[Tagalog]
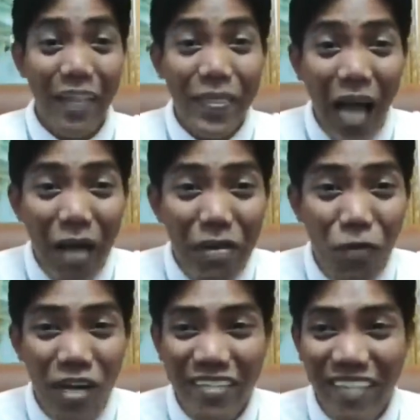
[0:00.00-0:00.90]
Ang
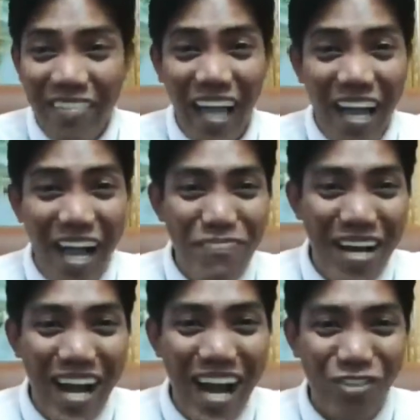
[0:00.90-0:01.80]
dami pong
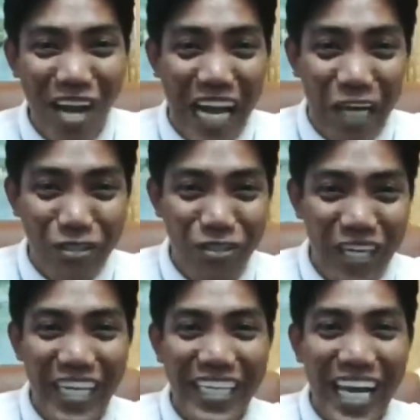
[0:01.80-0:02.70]
nagtatangkang mag-hack ng account
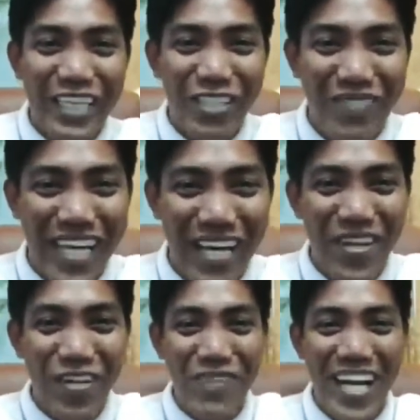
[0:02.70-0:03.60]
ko. Eh, nagkataong
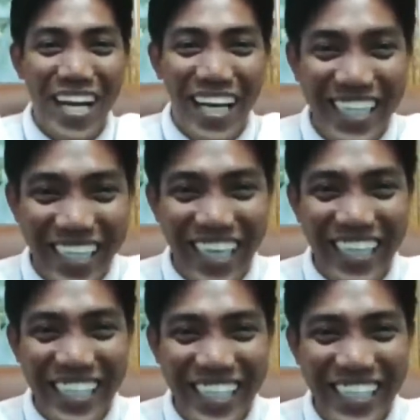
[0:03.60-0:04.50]
marami akong magagaling na
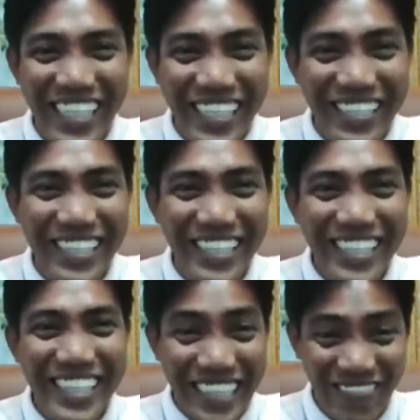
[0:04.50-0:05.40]
technician dito
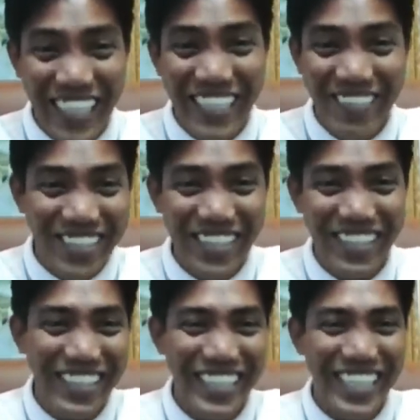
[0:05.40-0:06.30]
sa palibot
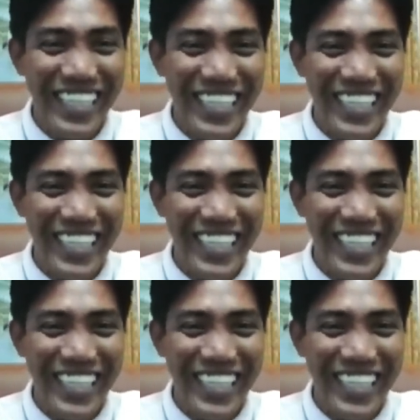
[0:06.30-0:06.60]
ko.